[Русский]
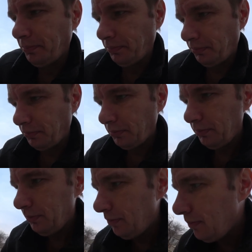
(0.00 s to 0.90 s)

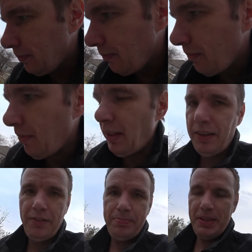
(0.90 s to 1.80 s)

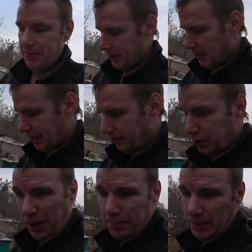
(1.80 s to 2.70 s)
в принципе, на этом все.
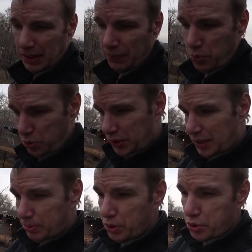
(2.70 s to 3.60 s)
Там ловушку
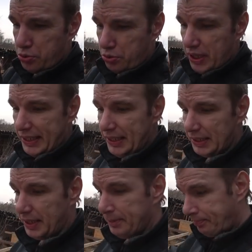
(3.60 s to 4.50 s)
надо будет чуть-чуть
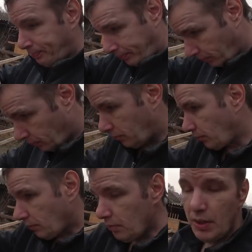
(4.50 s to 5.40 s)
доделать.
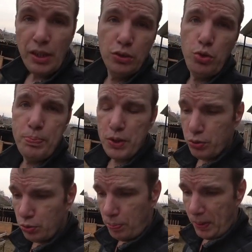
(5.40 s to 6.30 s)

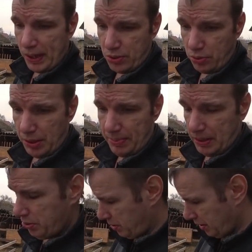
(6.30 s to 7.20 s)
Допишу, допокажу. Она
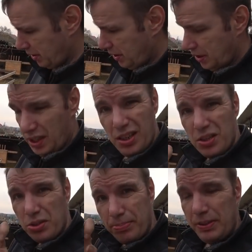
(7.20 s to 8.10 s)
просохла
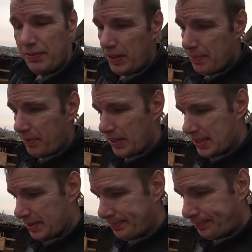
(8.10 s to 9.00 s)
чтобы не вляпываться.